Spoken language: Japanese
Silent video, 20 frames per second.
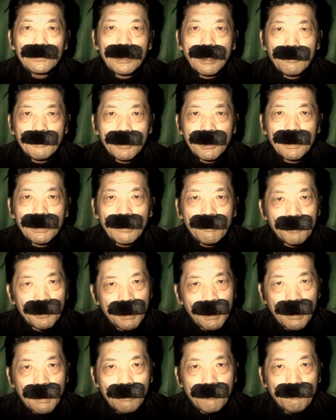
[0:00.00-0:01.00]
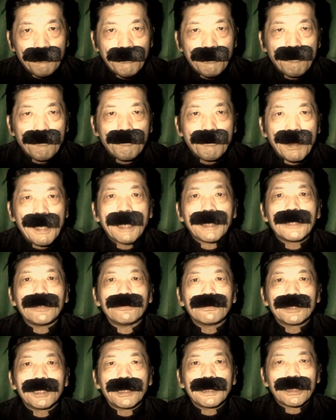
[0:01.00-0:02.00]
ダメだダメだばかり
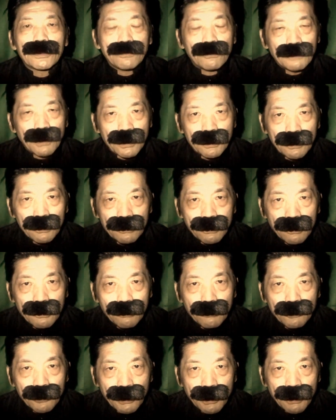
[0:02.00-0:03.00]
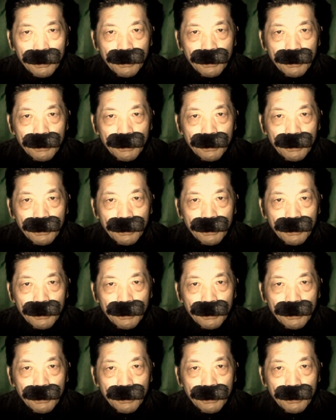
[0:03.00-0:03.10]
言っていたそうなんですけどもね、